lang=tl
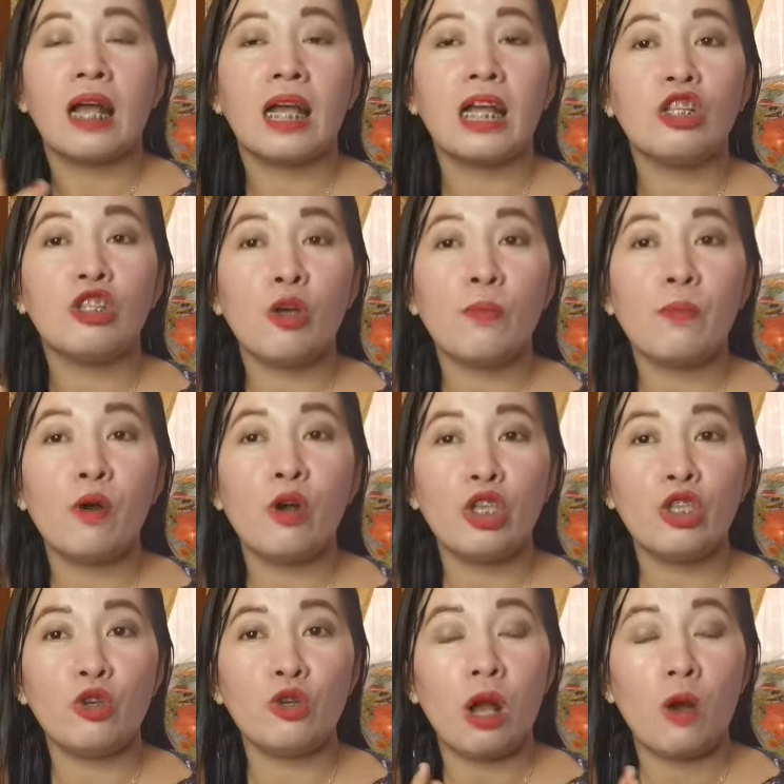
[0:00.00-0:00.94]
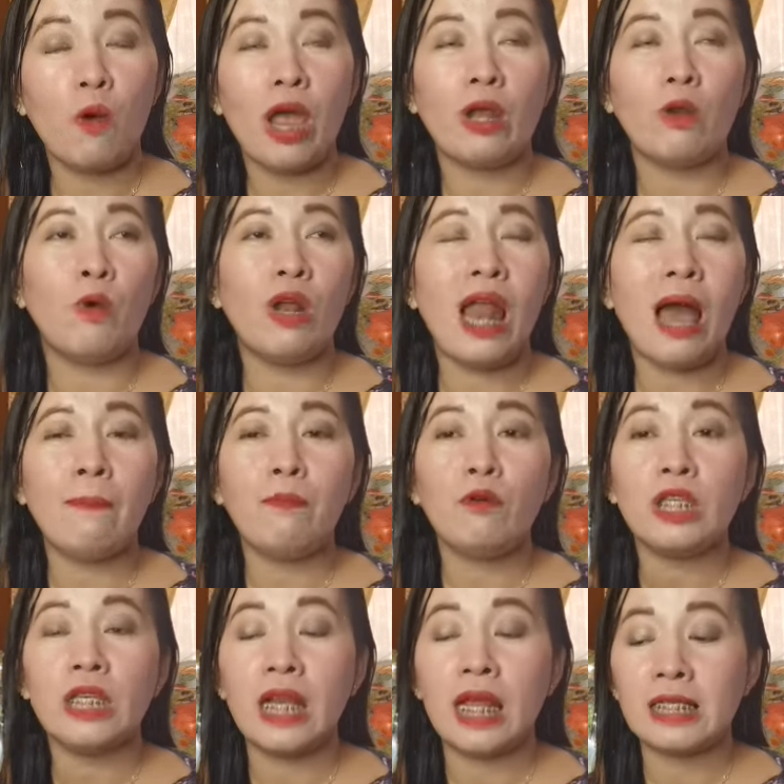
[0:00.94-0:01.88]
Ganito po ang inyong gawin. Wala
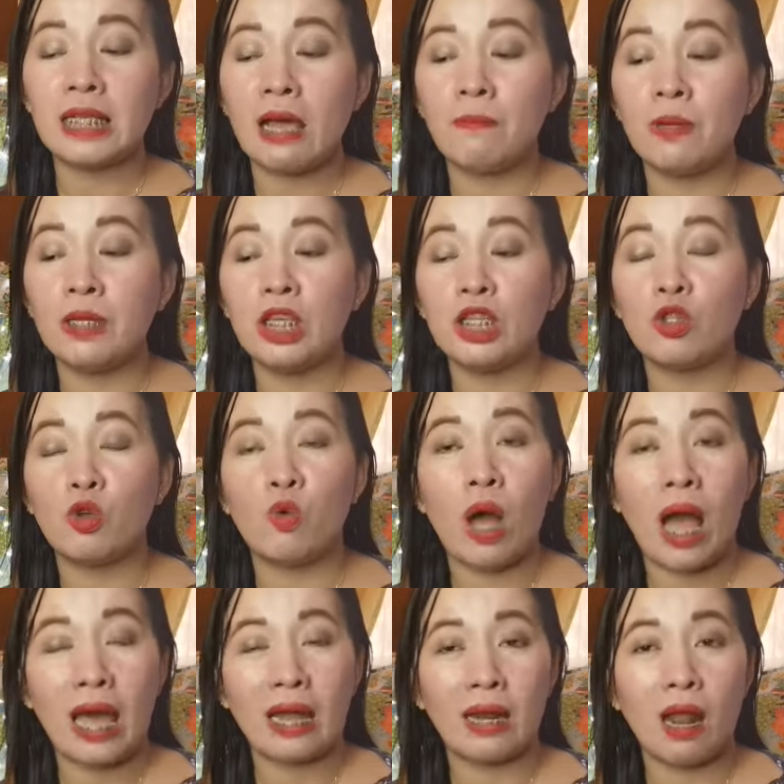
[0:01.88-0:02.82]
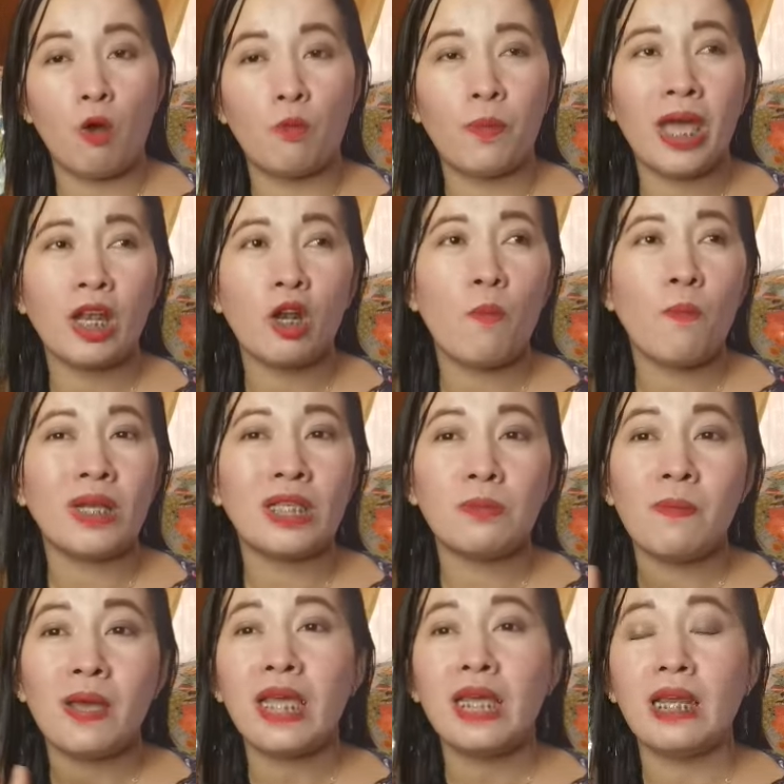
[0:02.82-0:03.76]
po sinasabi ditong araw pero
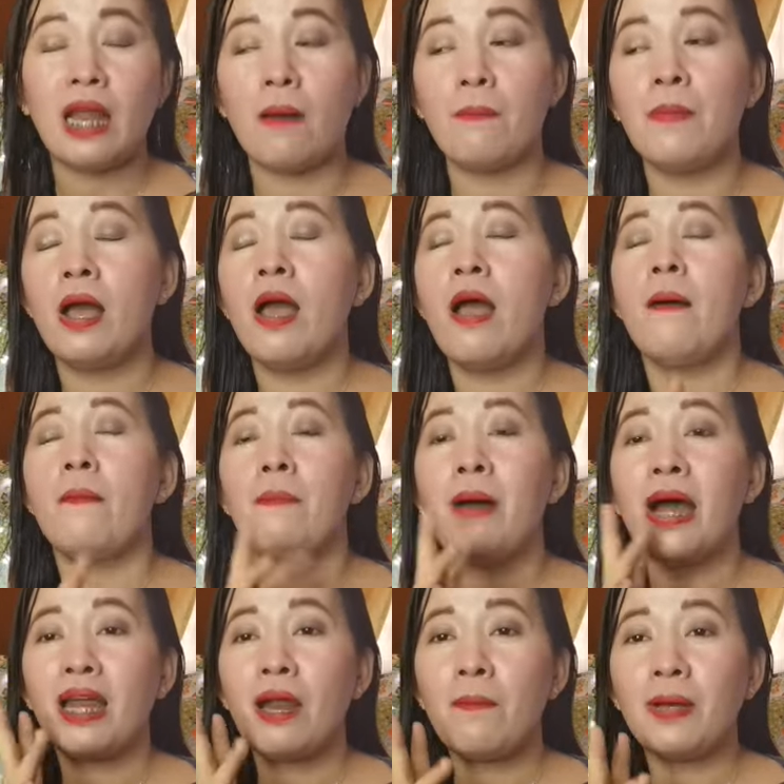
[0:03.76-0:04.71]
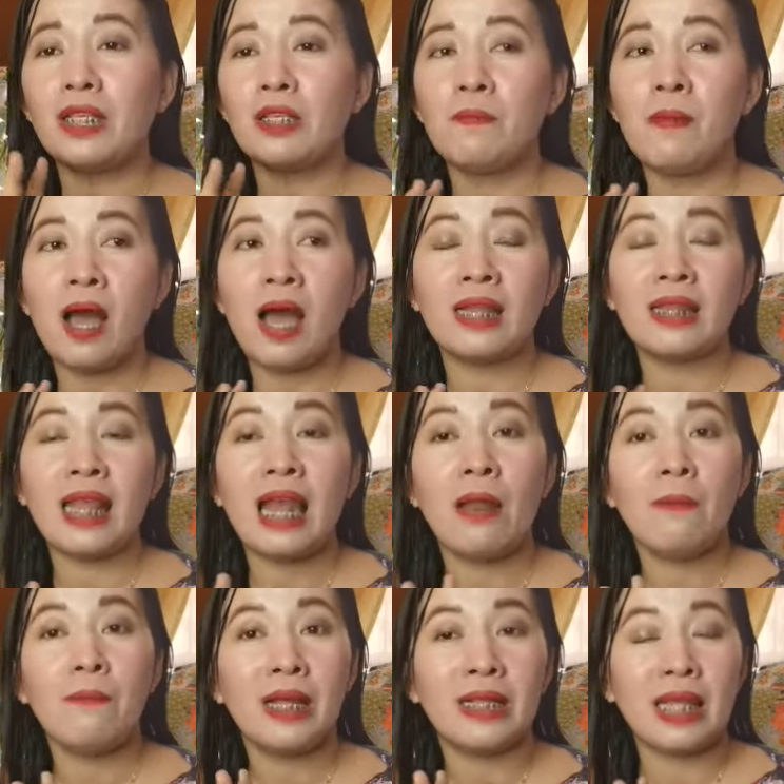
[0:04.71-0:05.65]
mas mainam para mas
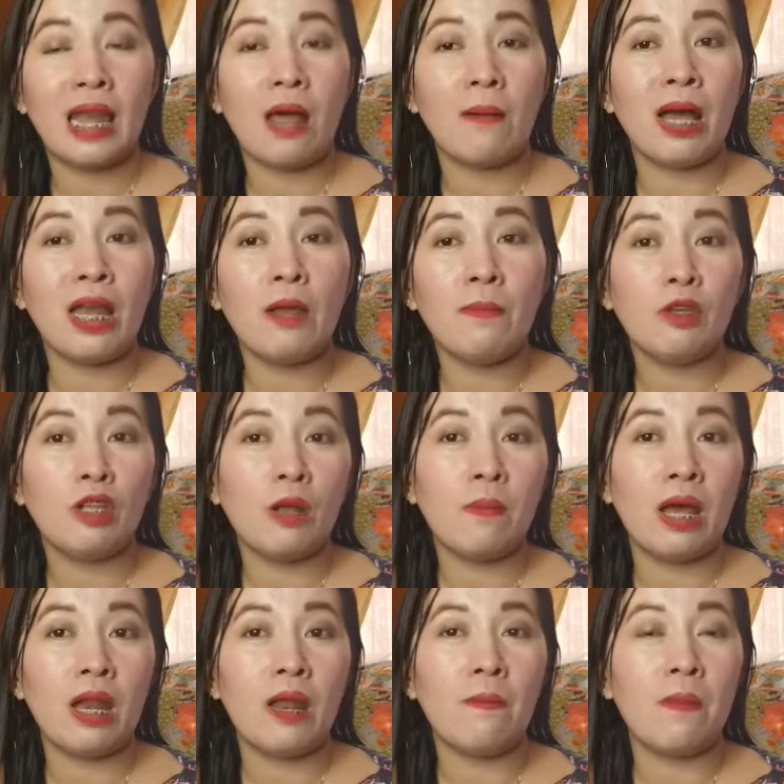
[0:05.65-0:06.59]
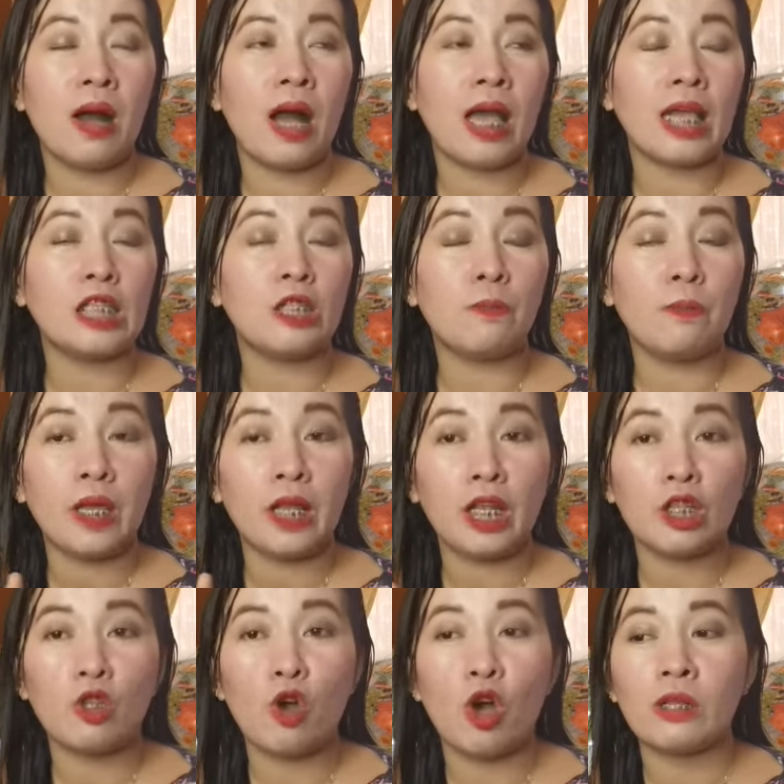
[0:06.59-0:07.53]
matalab na talab. Alam niyo naman ang mga
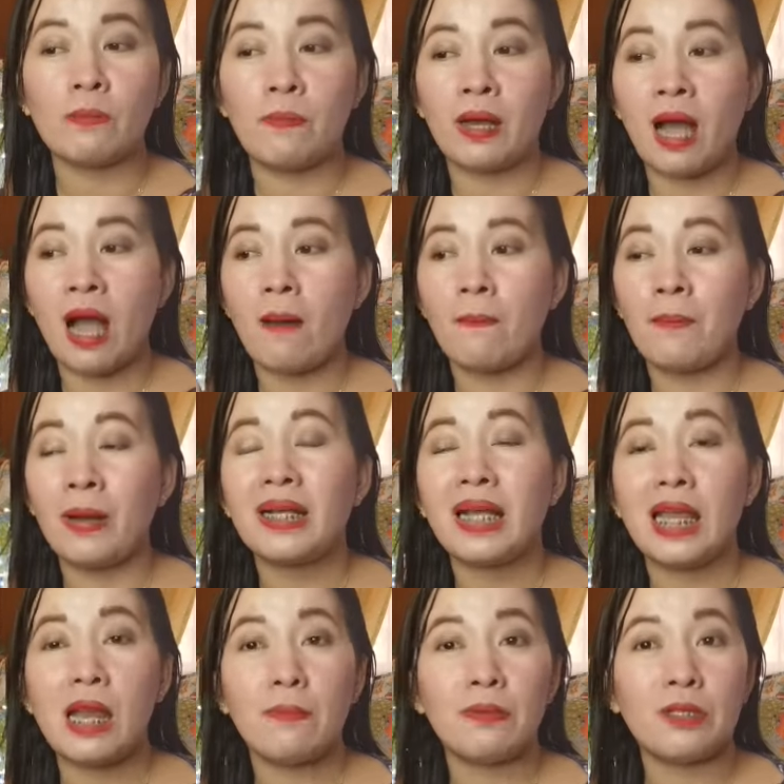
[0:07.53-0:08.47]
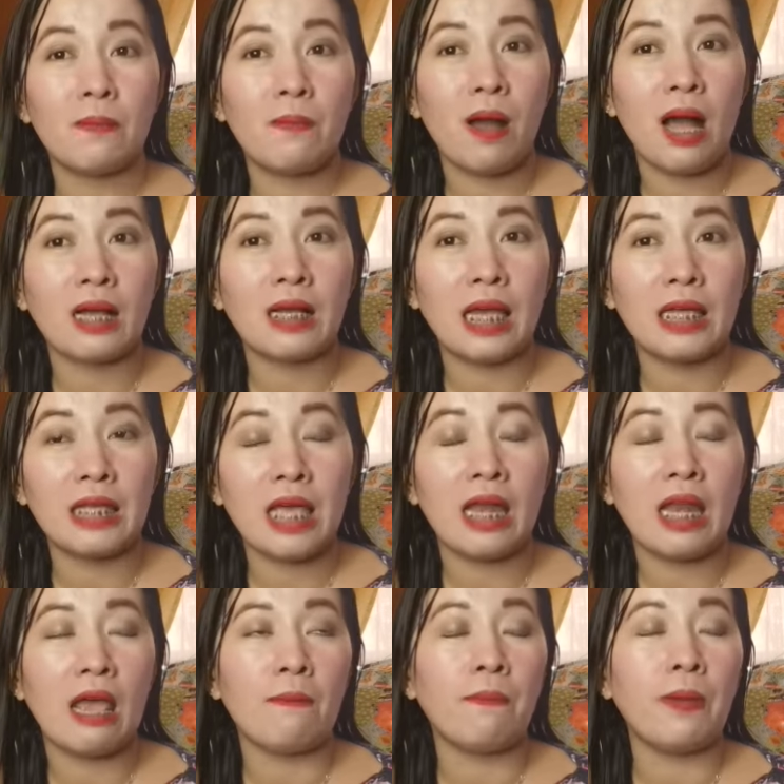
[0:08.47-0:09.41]
espiritu at ah, pagganap sa mga
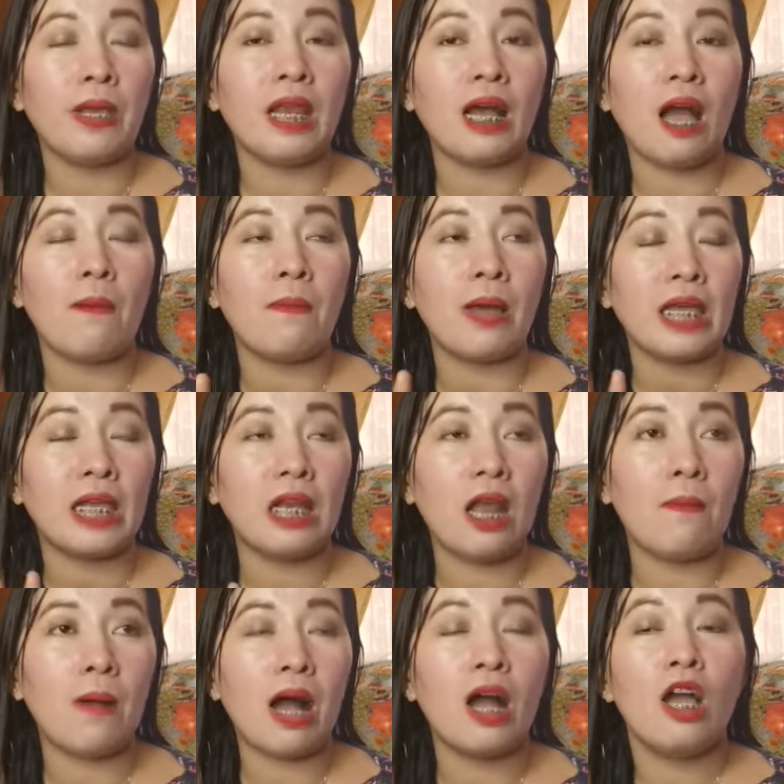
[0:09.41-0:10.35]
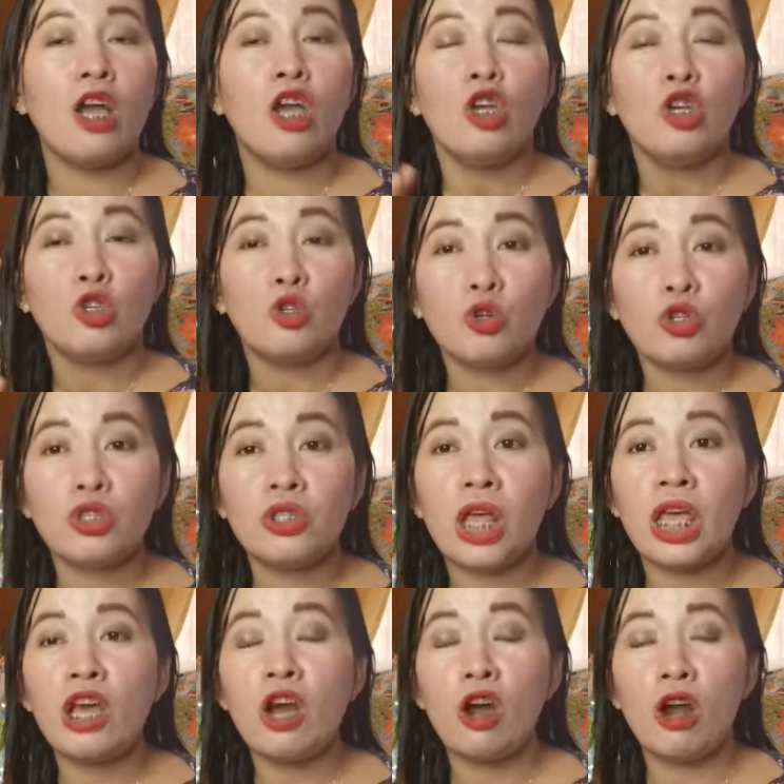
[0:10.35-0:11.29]
ganyan ay pinakamainam ang
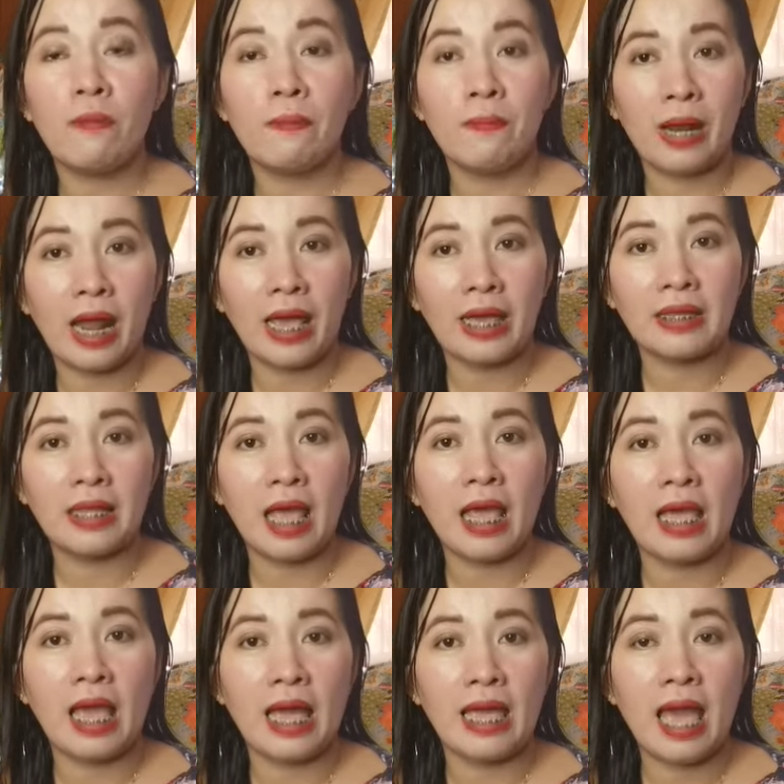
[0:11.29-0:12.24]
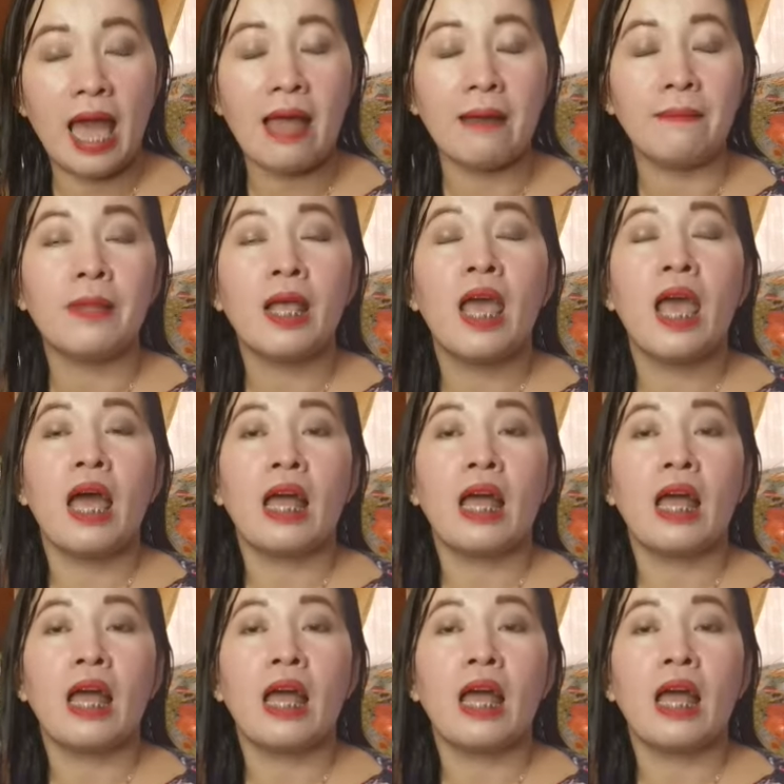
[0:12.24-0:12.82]
Tuesday or Friday. Ayan.